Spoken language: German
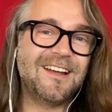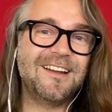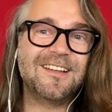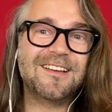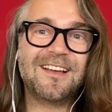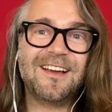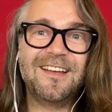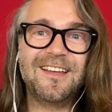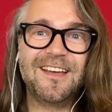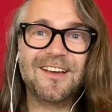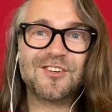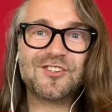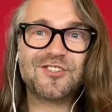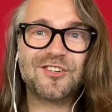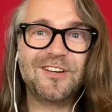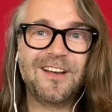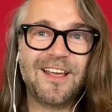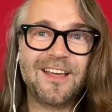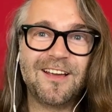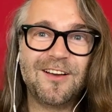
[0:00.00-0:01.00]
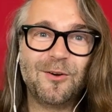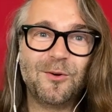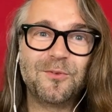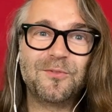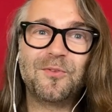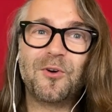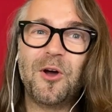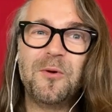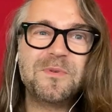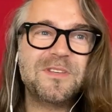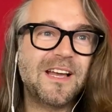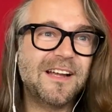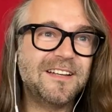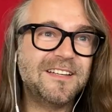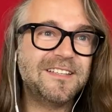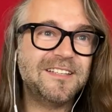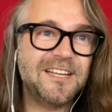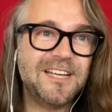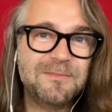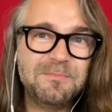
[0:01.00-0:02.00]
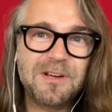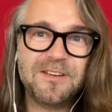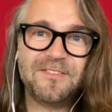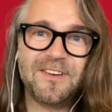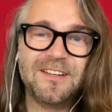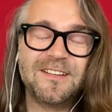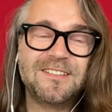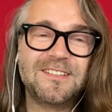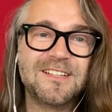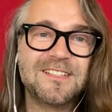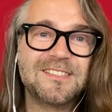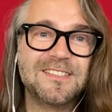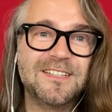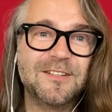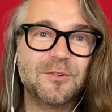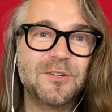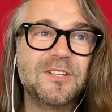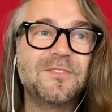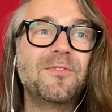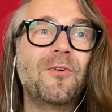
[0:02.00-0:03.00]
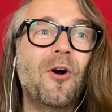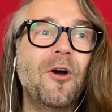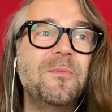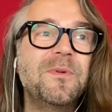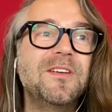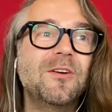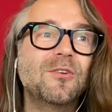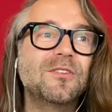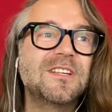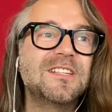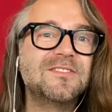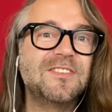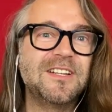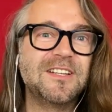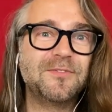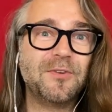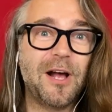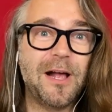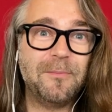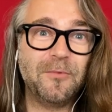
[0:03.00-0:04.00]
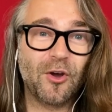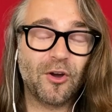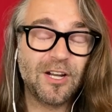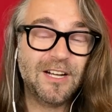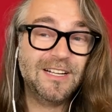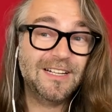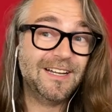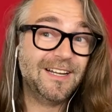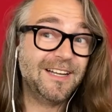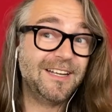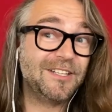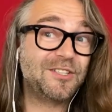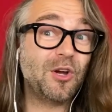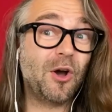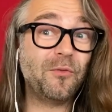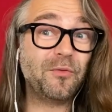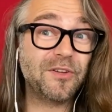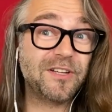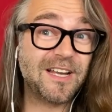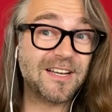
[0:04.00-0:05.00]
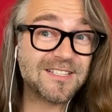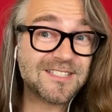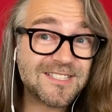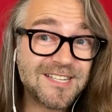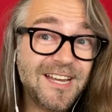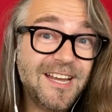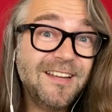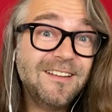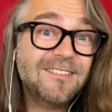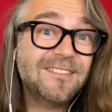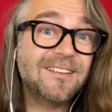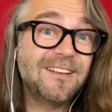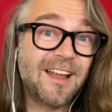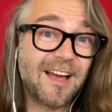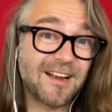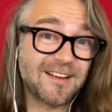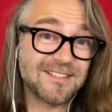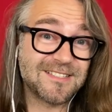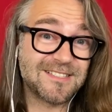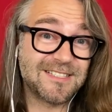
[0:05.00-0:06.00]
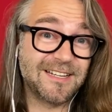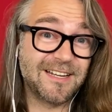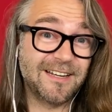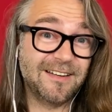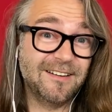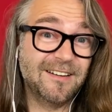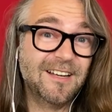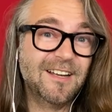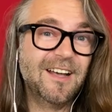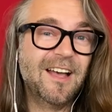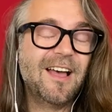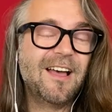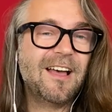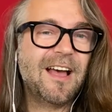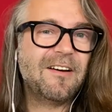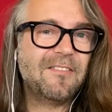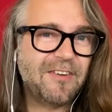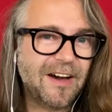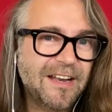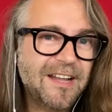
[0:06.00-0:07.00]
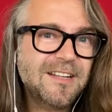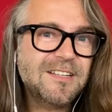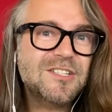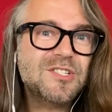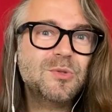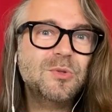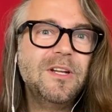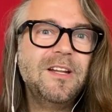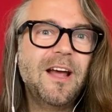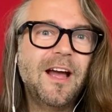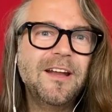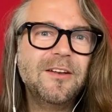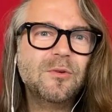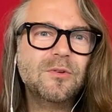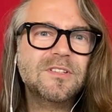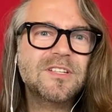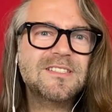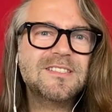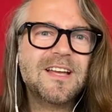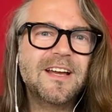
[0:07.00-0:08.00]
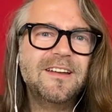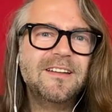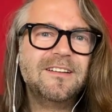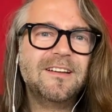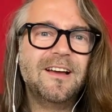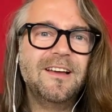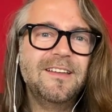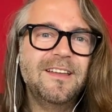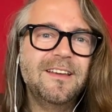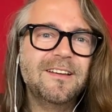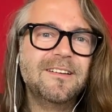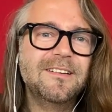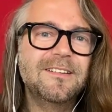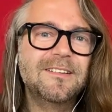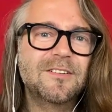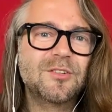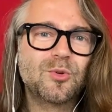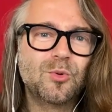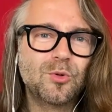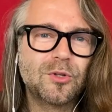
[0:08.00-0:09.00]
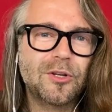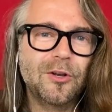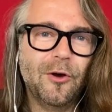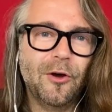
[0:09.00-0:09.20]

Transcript: deine Karriere schon länger und freue mich eigentlich immer, wenn ich dich sehe. Und ich freue mich auch, dass wir dich vor allem noch, ich hoffe, jahrzehntelang sehen. Wann hattest du den Eindruck, dass deine Karriere gut